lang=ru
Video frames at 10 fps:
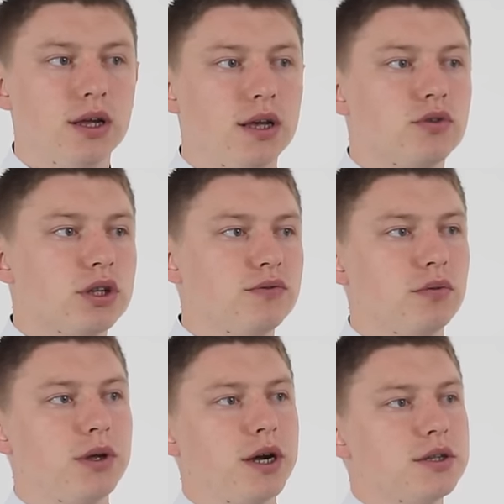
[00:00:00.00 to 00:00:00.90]
И вот они
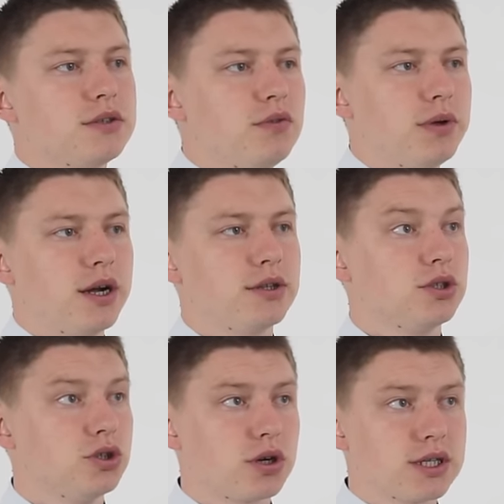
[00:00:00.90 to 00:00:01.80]
выбираются,
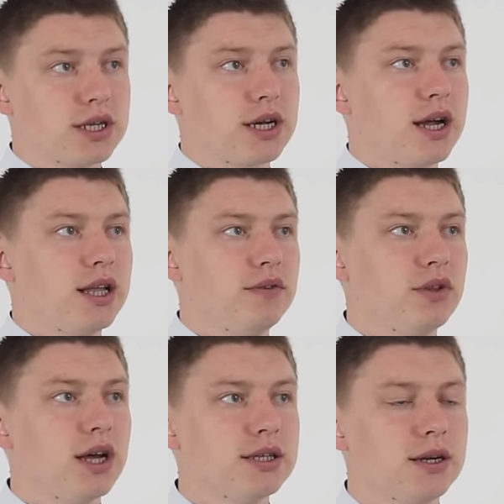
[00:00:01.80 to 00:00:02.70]
выбираются, еще конца края не
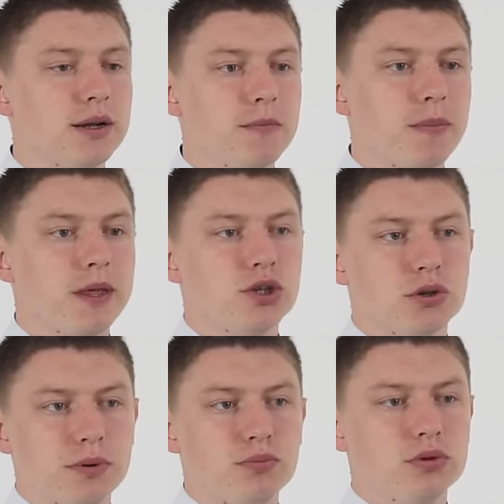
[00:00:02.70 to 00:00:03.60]
видать.
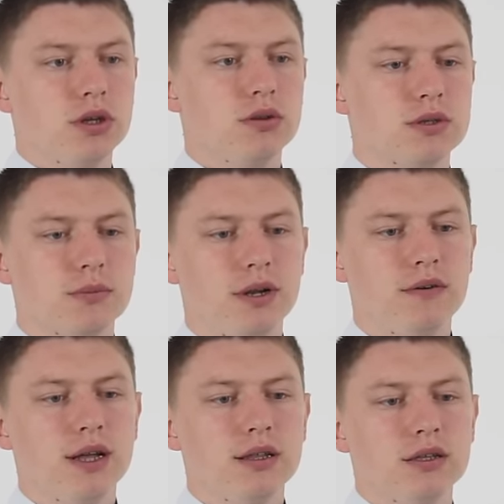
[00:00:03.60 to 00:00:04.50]
Еще попутно идут
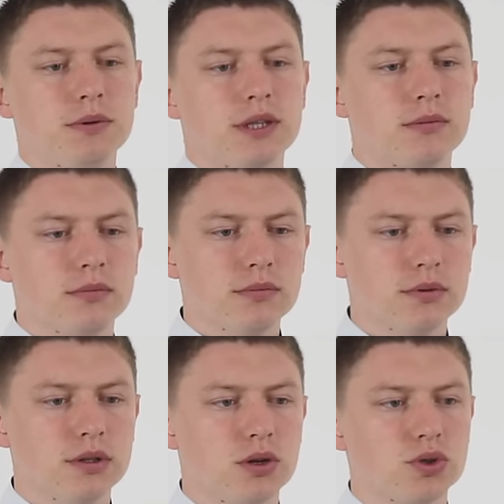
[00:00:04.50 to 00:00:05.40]
заболевания, типа
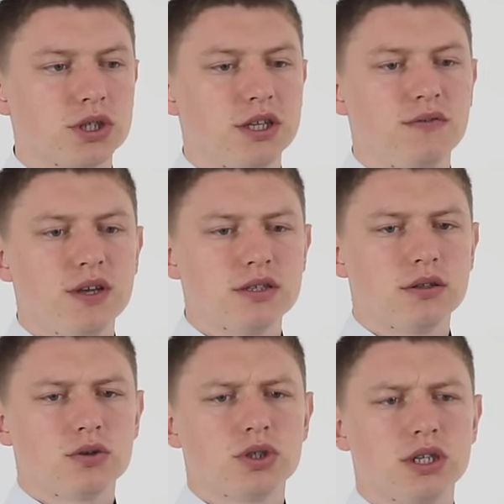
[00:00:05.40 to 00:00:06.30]
там нарушение веса,
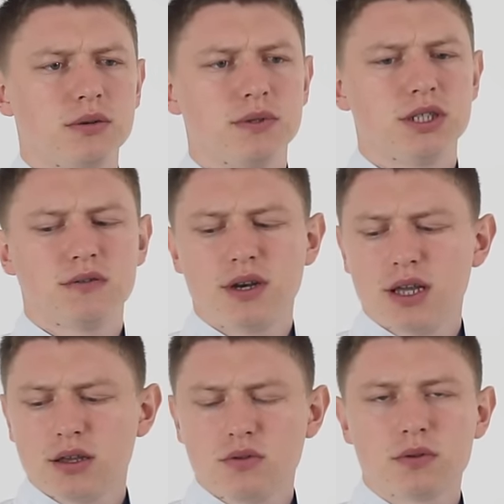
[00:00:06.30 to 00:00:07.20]
нарушение
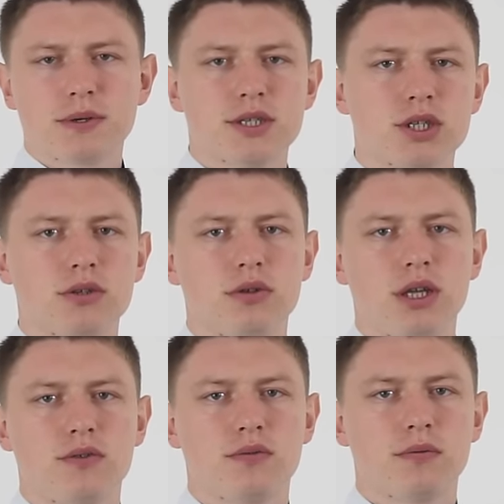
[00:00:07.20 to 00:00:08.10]
пищеварения, ну вот по зажатию
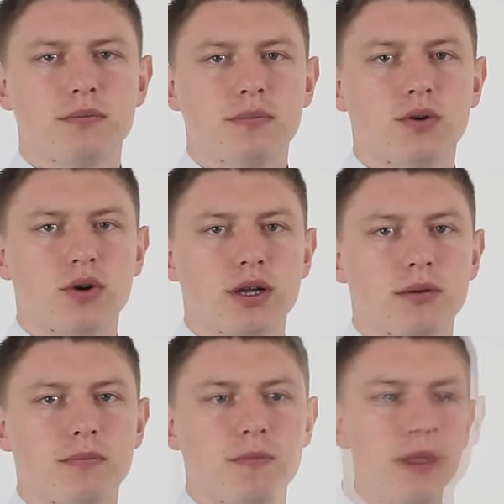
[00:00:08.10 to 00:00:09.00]
нервов, по
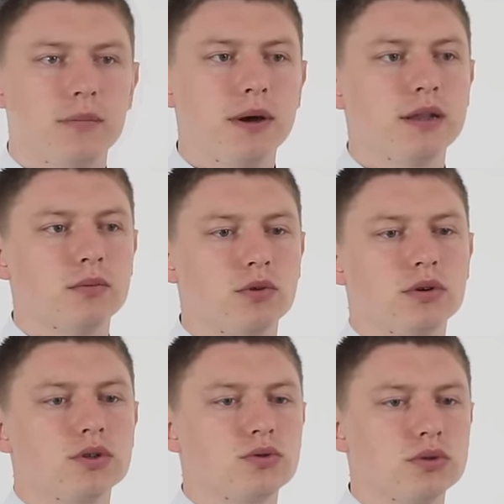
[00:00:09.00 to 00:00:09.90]
органам.
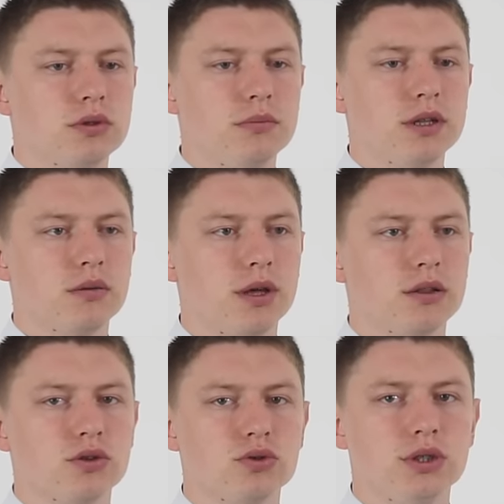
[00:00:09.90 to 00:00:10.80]
Поэтому к искусственным методам я
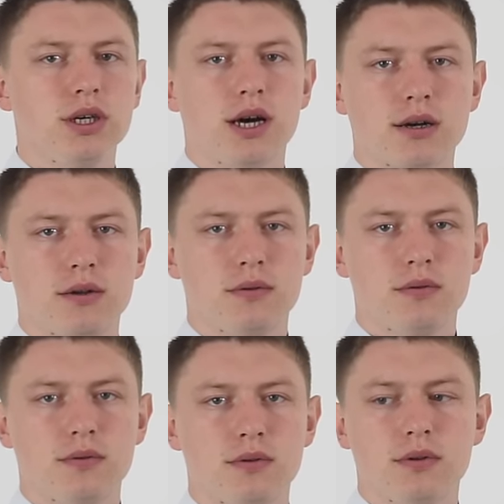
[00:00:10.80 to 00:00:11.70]
отношусь никак.
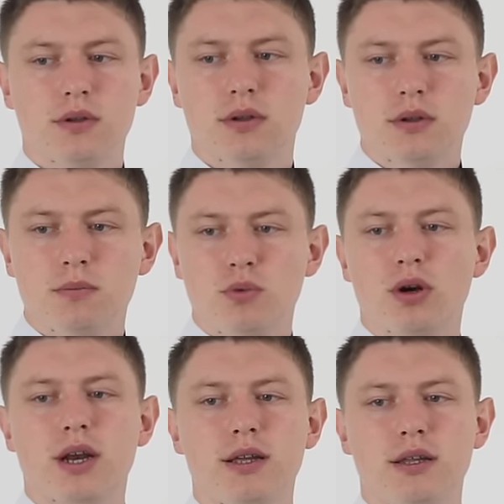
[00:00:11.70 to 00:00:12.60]
По
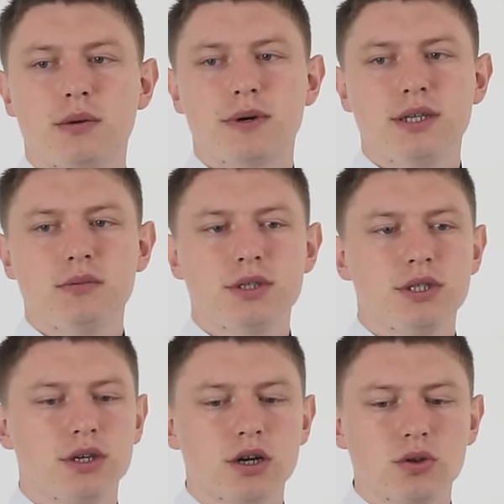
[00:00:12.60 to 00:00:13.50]
крайней
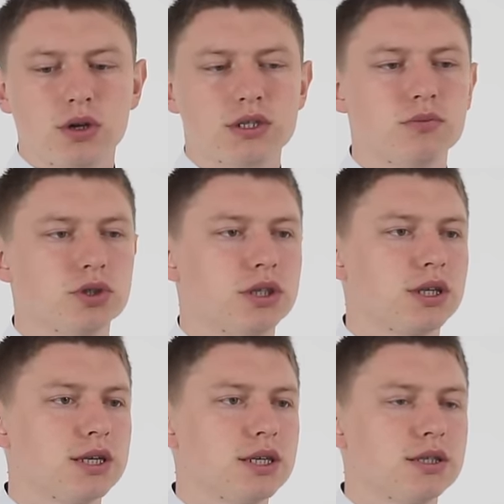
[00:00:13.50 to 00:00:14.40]
необходимости, и как только сможете
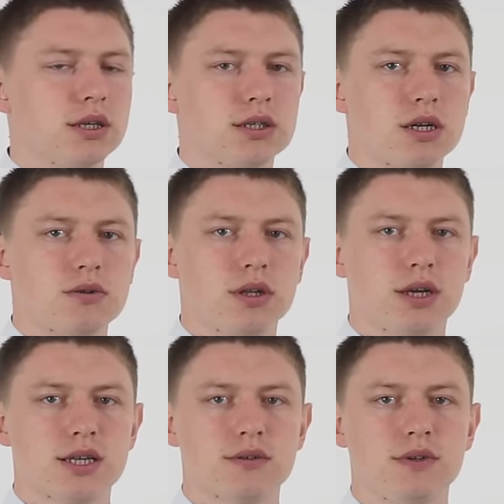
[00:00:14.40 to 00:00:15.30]
отказаться, так сразу и
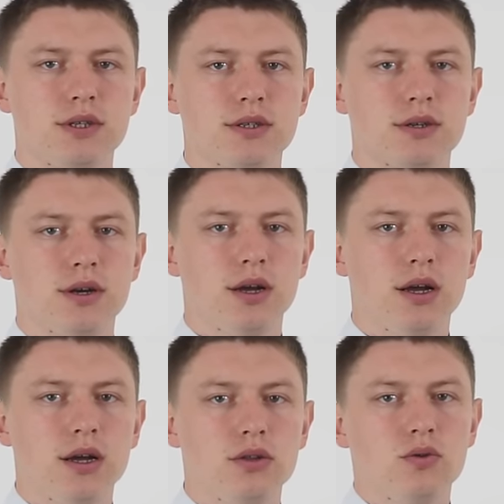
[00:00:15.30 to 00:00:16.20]
отказывайтесь.
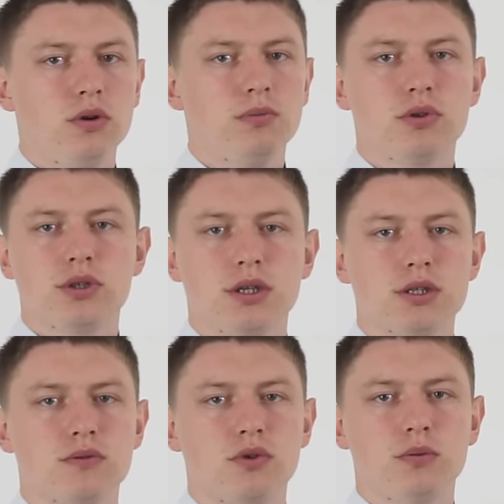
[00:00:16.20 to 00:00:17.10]
Ну или
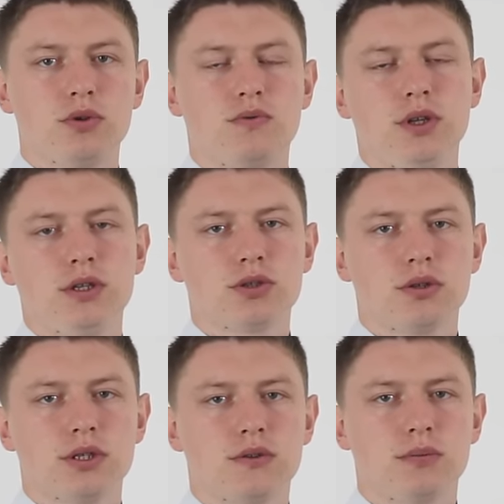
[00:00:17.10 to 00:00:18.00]
получайте свой опыт, увидите,
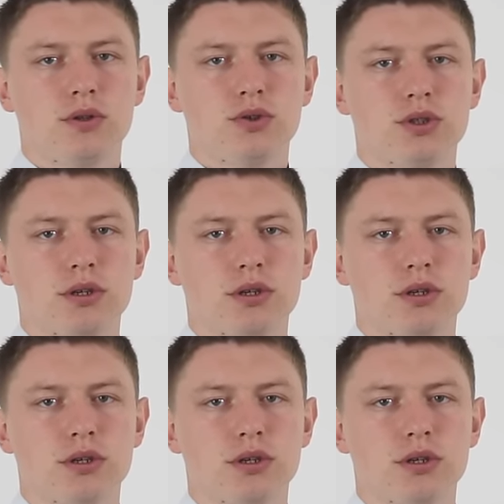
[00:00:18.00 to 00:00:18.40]
что из этого получится.